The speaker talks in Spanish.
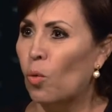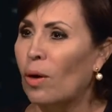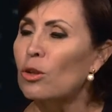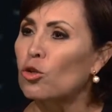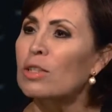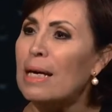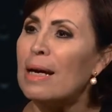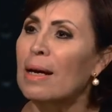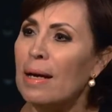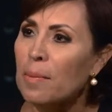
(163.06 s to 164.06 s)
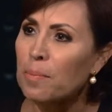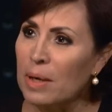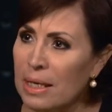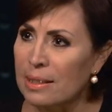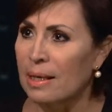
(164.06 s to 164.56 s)
cuando se
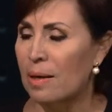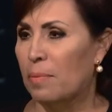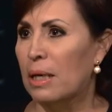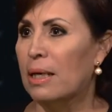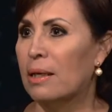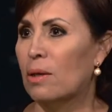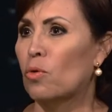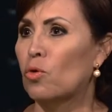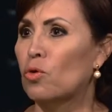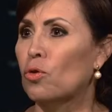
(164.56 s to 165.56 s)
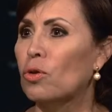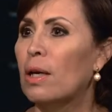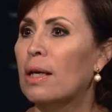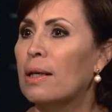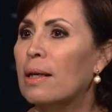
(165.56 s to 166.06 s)
empiezan a aplicar recursos,
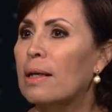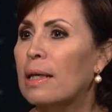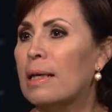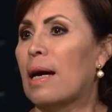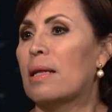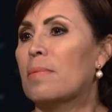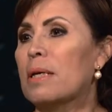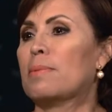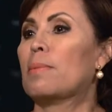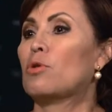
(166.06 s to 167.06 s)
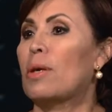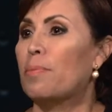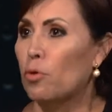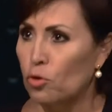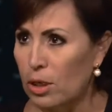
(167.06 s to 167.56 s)
y además vamos a
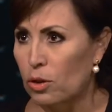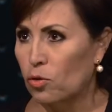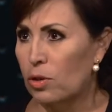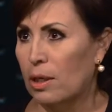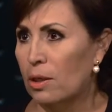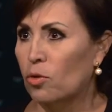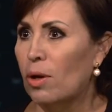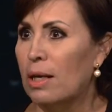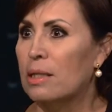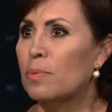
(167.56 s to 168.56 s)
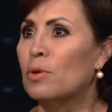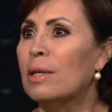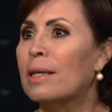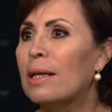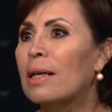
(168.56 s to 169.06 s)
procesos electorales, pues
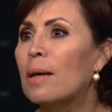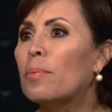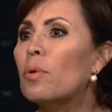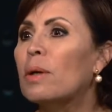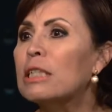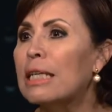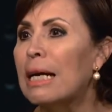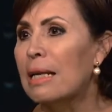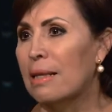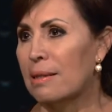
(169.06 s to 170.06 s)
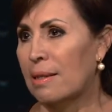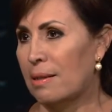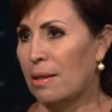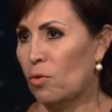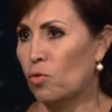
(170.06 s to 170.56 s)
se quieren aprovechar de estas
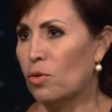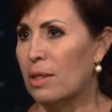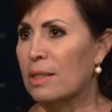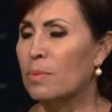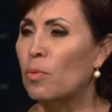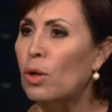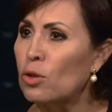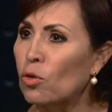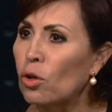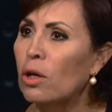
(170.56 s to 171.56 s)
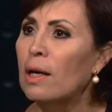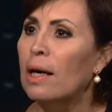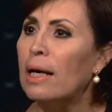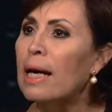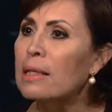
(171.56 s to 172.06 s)
circunstancias. Por eso,
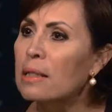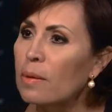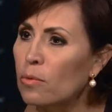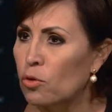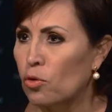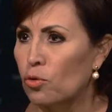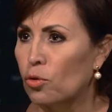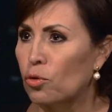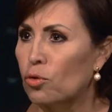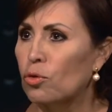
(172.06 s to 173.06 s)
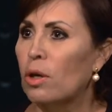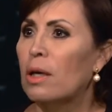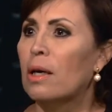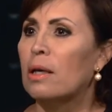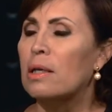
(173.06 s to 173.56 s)
¿qué hicimos nosotros?
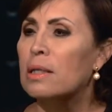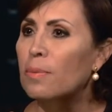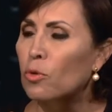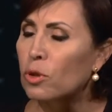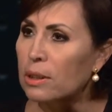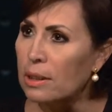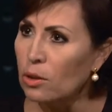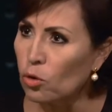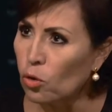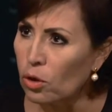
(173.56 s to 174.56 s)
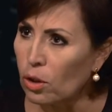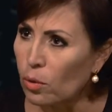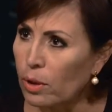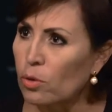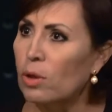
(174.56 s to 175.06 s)
Hicimos el censo con el
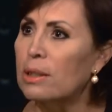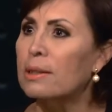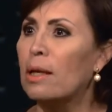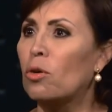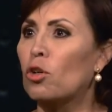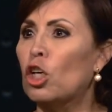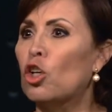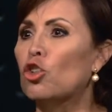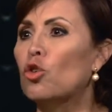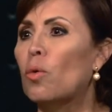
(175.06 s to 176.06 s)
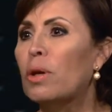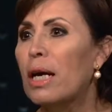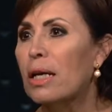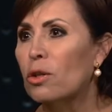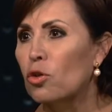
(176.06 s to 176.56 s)
gobierno del Estado y los
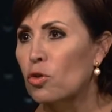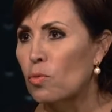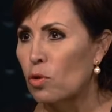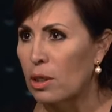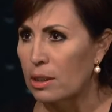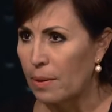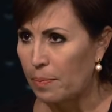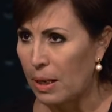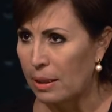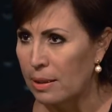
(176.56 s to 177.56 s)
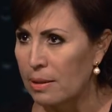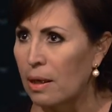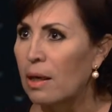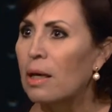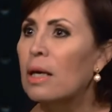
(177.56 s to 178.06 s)
gobiernos municipales.
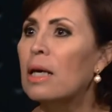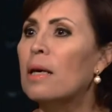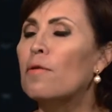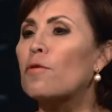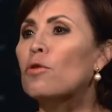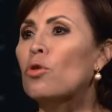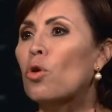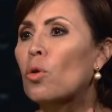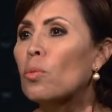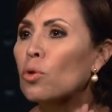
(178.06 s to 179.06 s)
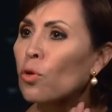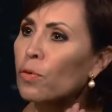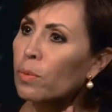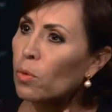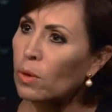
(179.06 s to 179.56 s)
Y todo el mundo
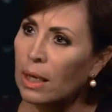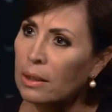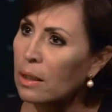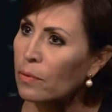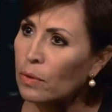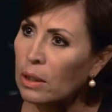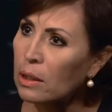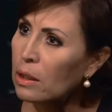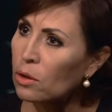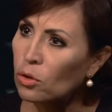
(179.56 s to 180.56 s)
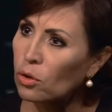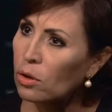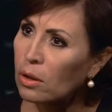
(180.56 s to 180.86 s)
firmó un acta de finiquito